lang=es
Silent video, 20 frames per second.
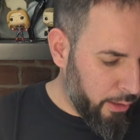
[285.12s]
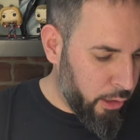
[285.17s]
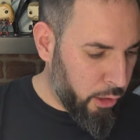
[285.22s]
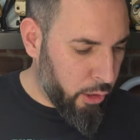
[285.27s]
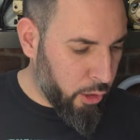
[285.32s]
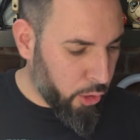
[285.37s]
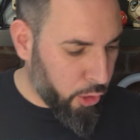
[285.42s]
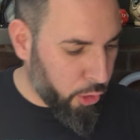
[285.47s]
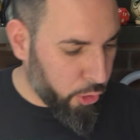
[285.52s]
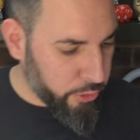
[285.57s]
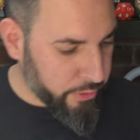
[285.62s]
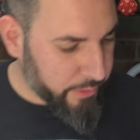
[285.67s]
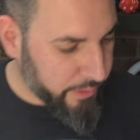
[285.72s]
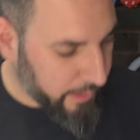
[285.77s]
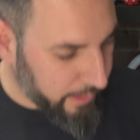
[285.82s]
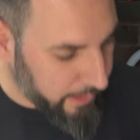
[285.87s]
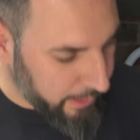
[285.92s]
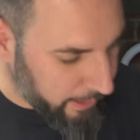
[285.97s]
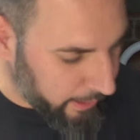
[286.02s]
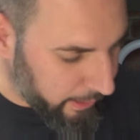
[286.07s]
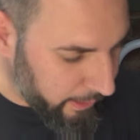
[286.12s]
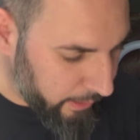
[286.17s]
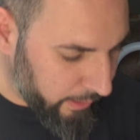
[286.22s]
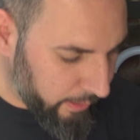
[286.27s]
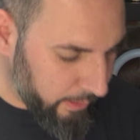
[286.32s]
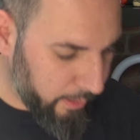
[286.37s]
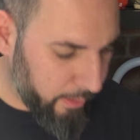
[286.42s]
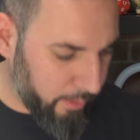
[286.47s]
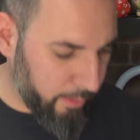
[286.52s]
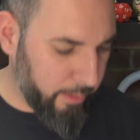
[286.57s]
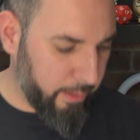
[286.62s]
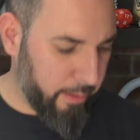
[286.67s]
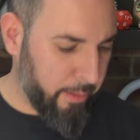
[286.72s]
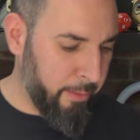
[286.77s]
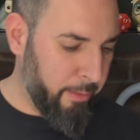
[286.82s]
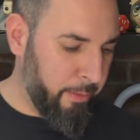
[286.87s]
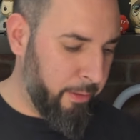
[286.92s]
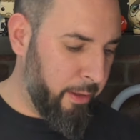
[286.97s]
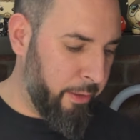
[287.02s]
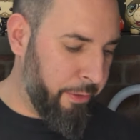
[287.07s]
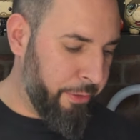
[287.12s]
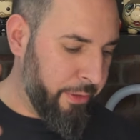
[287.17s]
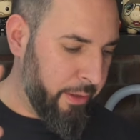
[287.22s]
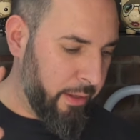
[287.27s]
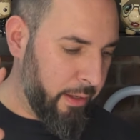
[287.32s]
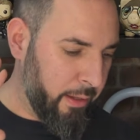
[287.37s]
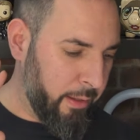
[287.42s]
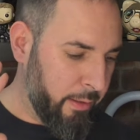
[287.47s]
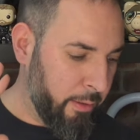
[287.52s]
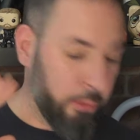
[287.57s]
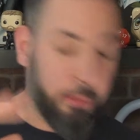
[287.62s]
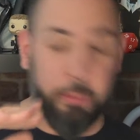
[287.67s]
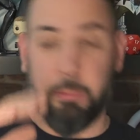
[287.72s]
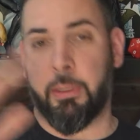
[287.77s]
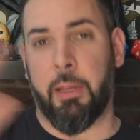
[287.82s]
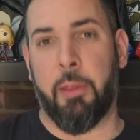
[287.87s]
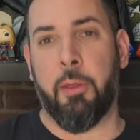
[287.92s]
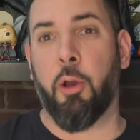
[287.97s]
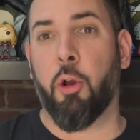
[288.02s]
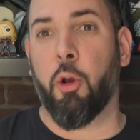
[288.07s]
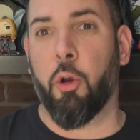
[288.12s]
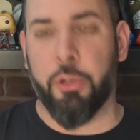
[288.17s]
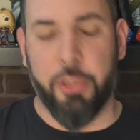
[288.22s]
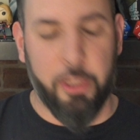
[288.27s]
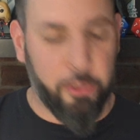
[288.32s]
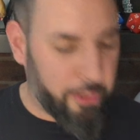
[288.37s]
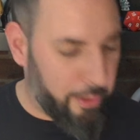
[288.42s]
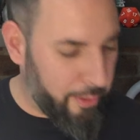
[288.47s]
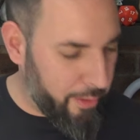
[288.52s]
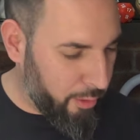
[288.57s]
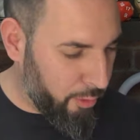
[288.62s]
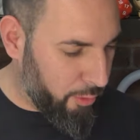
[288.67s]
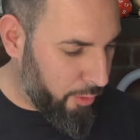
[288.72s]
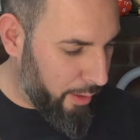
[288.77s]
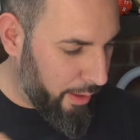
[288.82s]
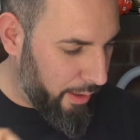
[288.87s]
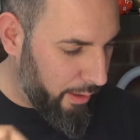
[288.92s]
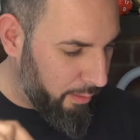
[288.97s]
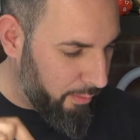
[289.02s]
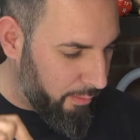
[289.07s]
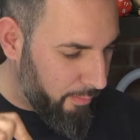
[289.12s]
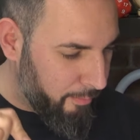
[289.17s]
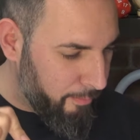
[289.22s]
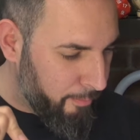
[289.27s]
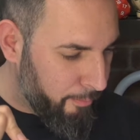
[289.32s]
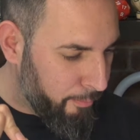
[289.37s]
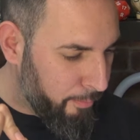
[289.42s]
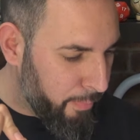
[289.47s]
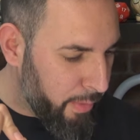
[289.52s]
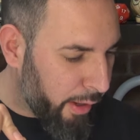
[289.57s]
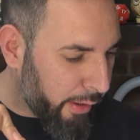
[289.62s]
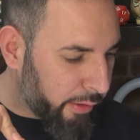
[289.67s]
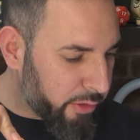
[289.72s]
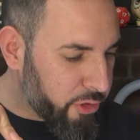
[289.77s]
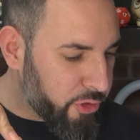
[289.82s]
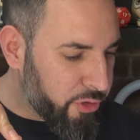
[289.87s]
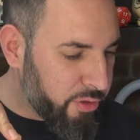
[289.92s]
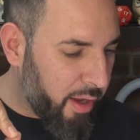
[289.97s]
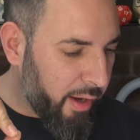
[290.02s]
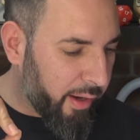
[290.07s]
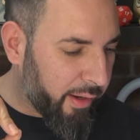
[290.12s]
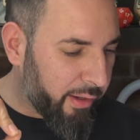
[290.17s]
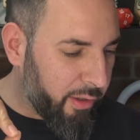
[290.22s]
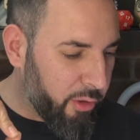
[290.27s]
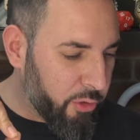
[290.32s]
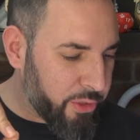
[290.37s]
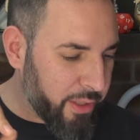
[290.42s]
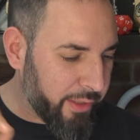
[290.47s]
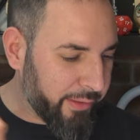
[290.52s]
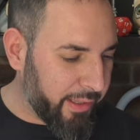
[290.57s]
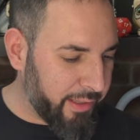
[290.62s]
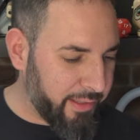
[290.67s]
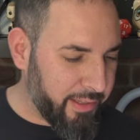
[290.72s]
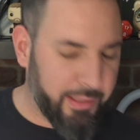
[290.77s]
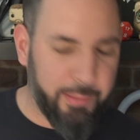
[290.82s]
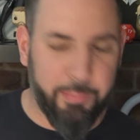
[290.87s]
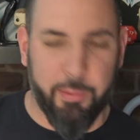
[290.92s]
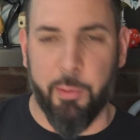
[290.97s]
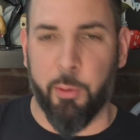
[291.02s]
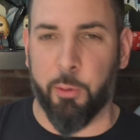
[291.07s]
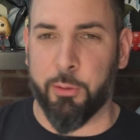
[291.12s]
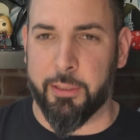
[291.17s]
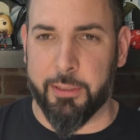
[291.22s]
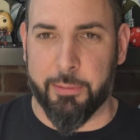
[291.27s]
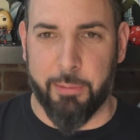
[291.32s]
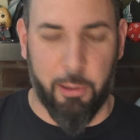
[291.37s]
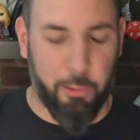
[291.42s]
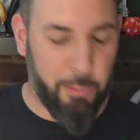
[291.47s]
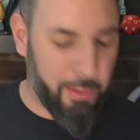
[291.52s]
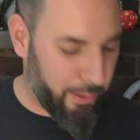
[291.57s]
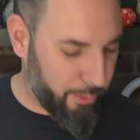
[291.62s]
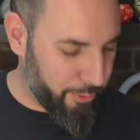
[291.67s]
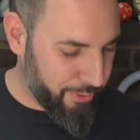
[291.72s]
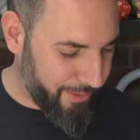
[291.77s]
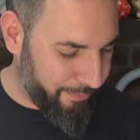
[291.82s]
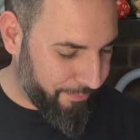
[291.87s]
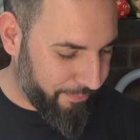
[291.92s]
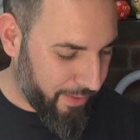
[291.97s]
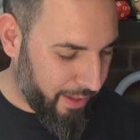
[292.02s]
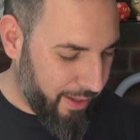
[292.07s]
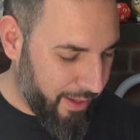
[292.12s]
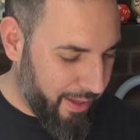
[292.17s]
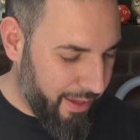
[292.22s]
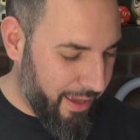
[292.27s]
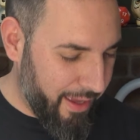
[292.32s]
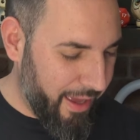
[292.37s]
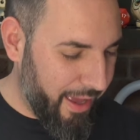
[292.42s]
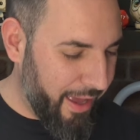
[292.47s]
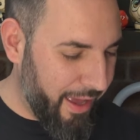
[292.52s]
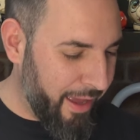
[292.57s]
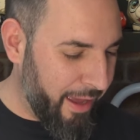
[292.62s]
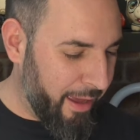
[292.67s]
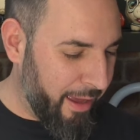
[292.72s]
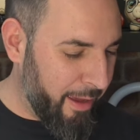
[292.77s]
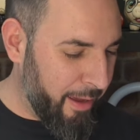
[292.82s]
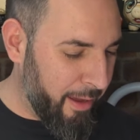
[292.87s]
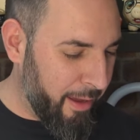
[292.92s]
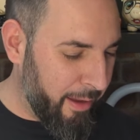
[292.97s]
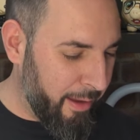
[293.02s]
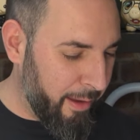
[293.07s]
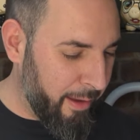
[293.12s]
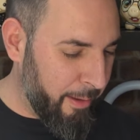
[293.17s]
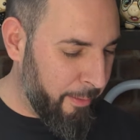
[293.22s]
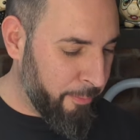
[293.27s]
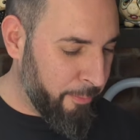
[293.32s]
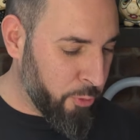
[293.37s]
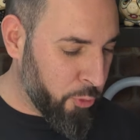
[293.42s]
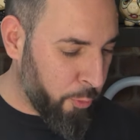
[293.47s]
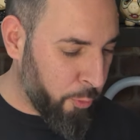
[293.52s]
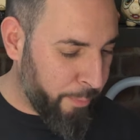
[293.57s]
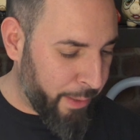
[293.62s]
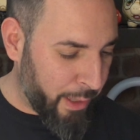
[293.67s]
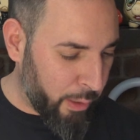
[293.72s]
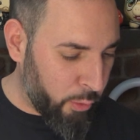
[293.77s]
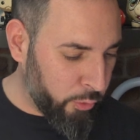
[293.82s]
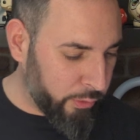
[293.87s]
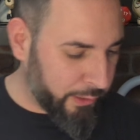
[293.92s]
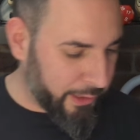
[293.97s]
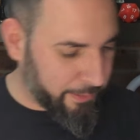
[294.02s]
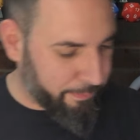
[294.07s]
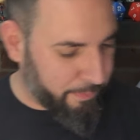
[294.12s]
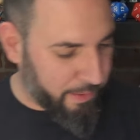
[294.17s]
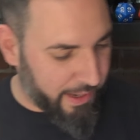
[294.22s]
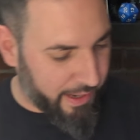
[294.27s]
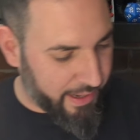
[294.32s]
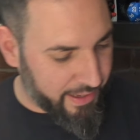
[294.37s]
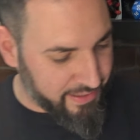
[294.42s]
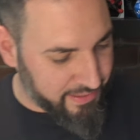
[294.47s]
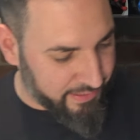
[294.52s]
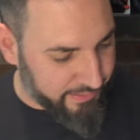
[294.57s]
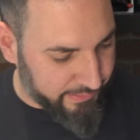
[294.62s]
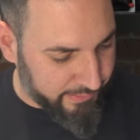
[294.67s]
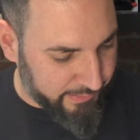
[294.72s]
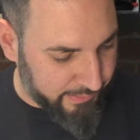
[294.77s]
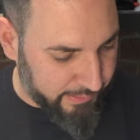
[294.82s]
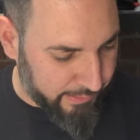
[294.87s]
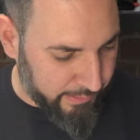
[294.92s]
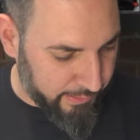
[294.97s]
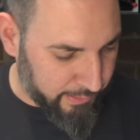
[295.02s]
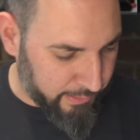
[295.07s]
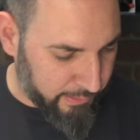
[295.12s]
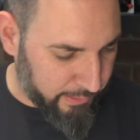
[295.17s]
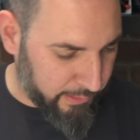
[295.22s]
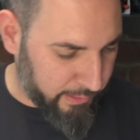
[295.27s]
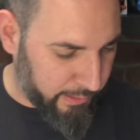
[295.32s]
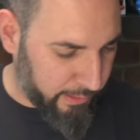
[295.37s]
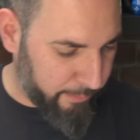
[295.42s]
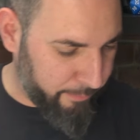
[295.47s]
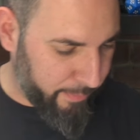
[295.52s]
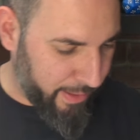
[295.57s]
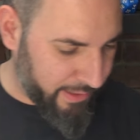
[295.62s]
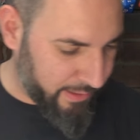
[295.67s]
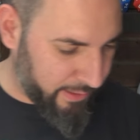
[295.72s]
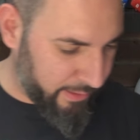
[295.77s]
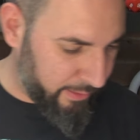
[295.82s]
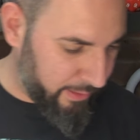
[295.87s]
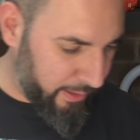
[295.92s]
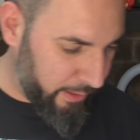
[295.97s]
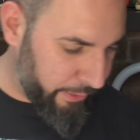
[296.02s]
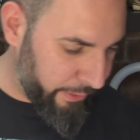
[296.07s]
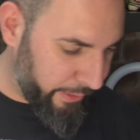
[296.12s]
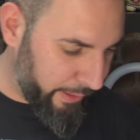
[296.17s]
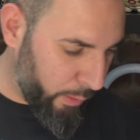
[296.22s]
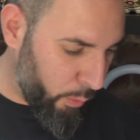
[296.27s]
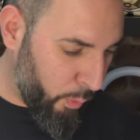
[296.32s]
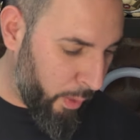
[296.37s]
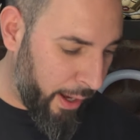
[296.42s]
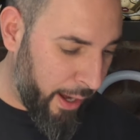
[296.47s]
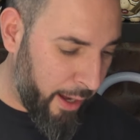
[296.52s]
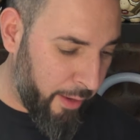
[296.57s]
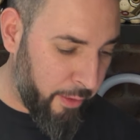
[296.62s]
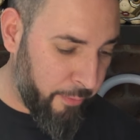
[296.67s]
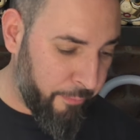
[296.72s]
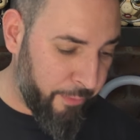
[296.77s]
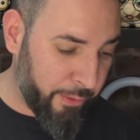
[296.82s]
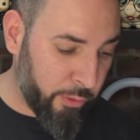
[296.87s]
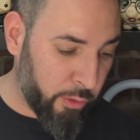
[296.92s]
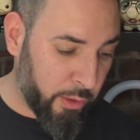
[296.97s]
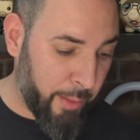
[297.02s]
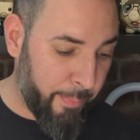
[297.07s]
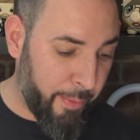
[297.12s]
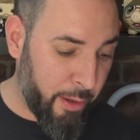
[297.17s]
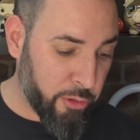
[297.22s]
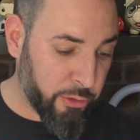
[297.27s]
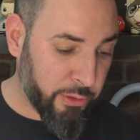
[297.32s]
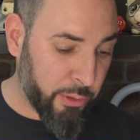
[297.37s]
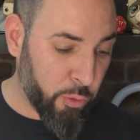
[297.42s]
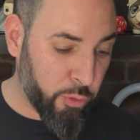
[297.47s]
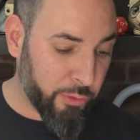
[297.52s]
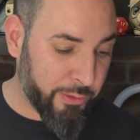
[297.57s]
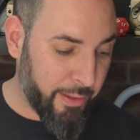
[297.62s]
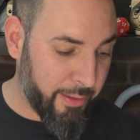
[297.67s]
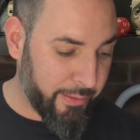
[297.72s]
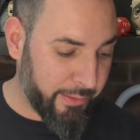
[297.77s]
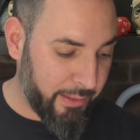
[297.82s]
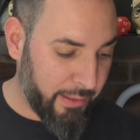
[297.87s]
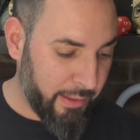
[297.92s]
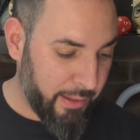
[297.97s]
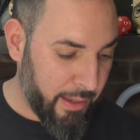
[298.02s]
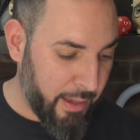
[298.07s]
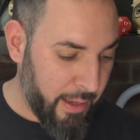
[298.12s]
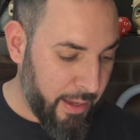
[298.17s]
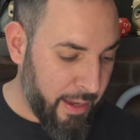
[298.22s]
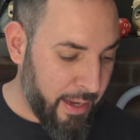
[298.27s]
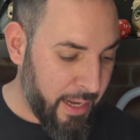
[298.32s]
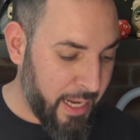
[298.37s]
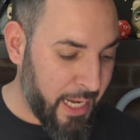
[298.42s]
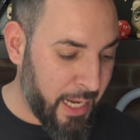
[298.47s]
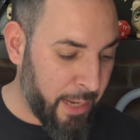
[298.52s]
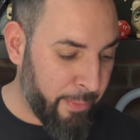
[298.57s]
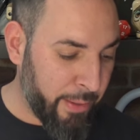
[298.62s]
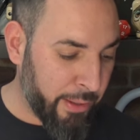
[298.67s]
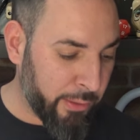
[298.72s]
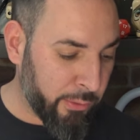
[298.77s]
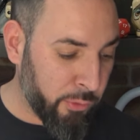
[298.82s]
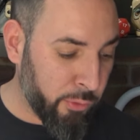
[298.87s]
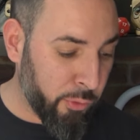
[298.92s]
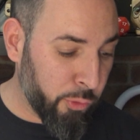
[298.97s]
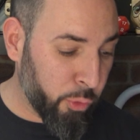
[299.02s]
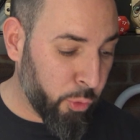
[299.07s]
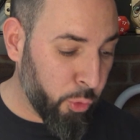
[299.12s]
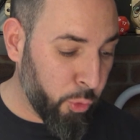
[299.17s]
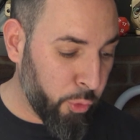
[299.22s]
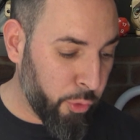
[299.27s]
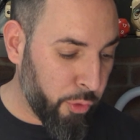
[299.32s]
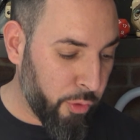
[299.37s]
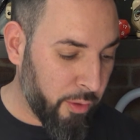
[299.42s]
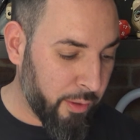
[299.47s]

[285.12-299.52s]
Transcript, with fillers: José eh, dice, no te, digo José, no te digo el Mirzak87 porque me cuesta trabajo, ¿vale, José? Eh, sus preguntas para este mes dice, ¿cuál es el defecto que menos te gusta de ti y la virtud